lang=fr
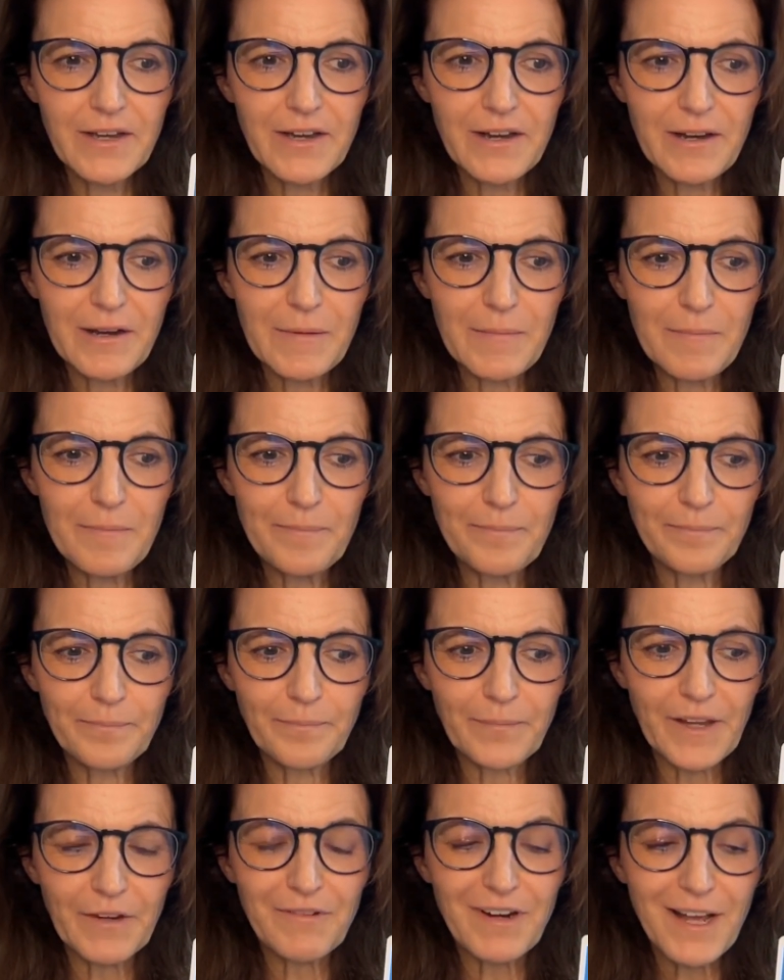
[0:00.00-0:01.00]
Euh,
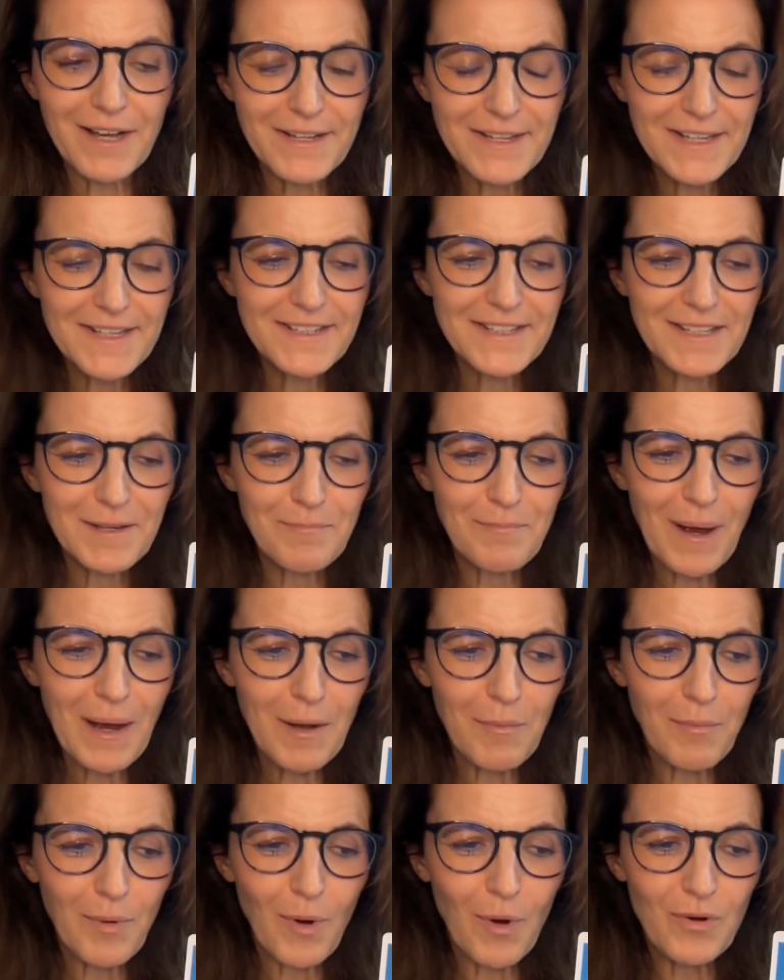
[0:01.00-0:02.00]
voilà, c'est pas
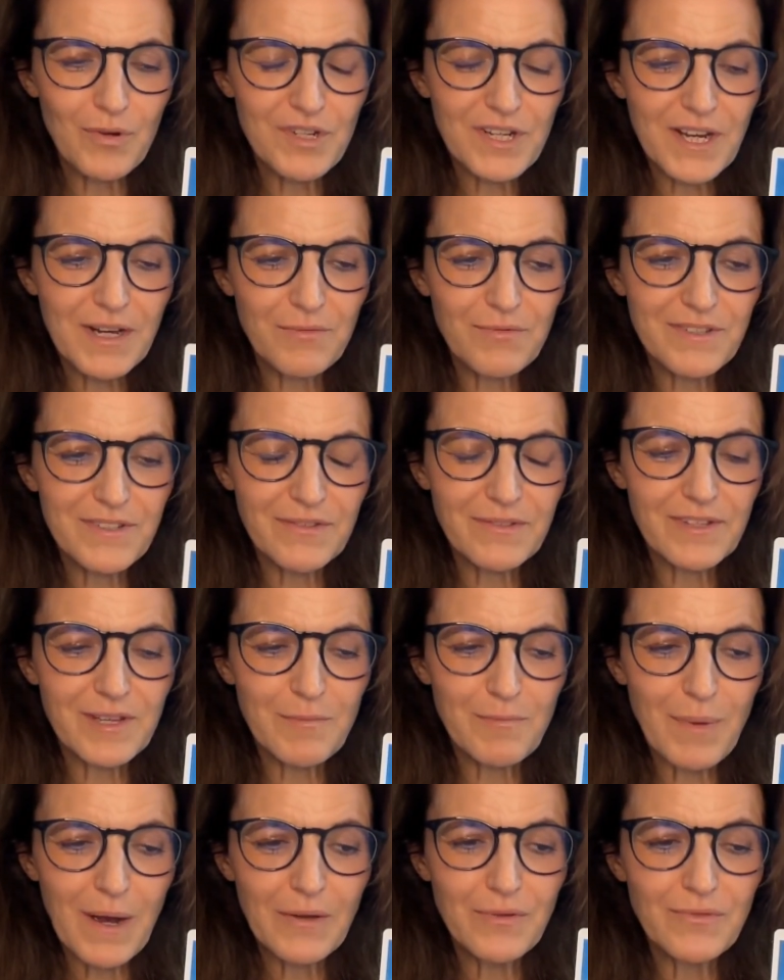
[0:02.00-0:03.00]
un projet ou ce
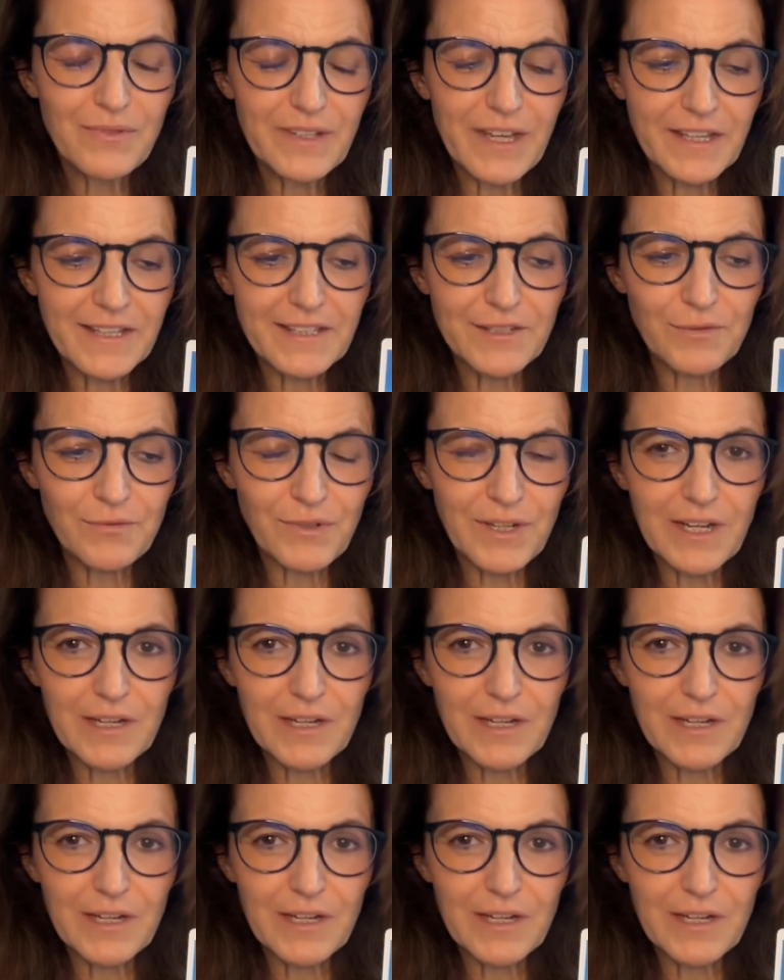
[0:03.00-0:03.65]
n'est pas une action,